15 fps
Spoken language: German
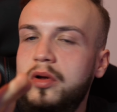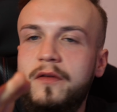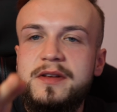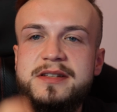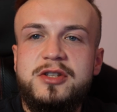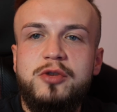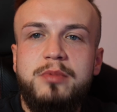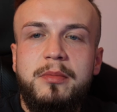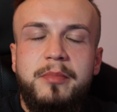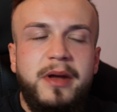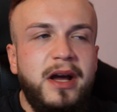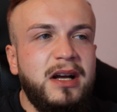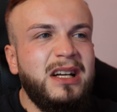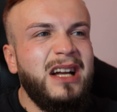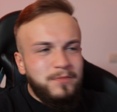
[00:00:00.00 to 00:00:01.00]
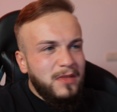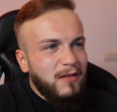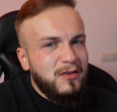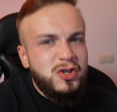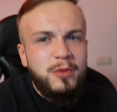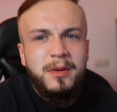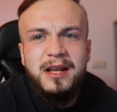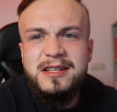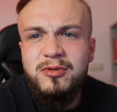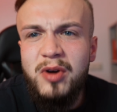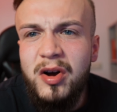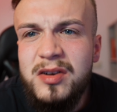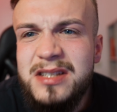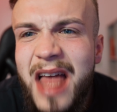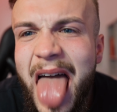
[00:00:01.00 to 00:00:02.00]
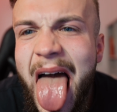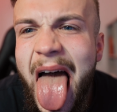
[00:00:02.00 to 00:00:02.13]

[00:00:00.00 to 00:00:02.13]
Wir sind über dem Berg. Wie schaut meine Zunge aus?